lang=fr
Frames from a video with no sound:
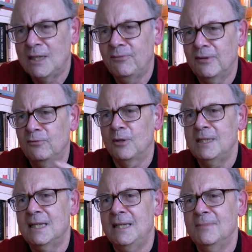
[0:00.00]
qui
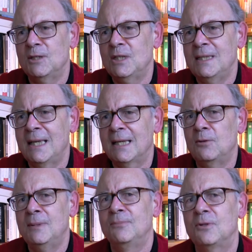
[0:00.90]
favorisait l'imaginaire et
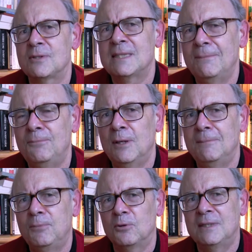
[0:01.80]
en même temps, ça peut
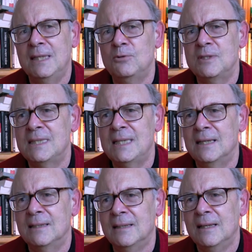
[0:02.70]
apporter aussi
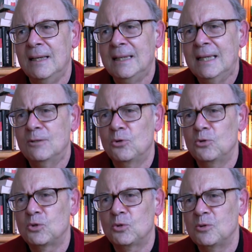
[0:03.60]
un, quelque
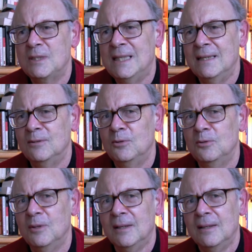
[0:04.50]
chose
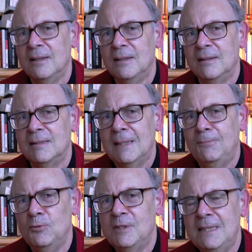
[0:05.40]
de ça
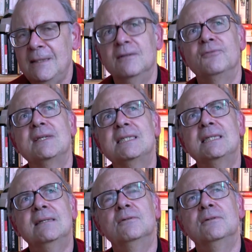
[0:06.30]
peut aussi...
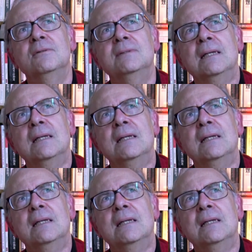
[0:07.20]
Euh,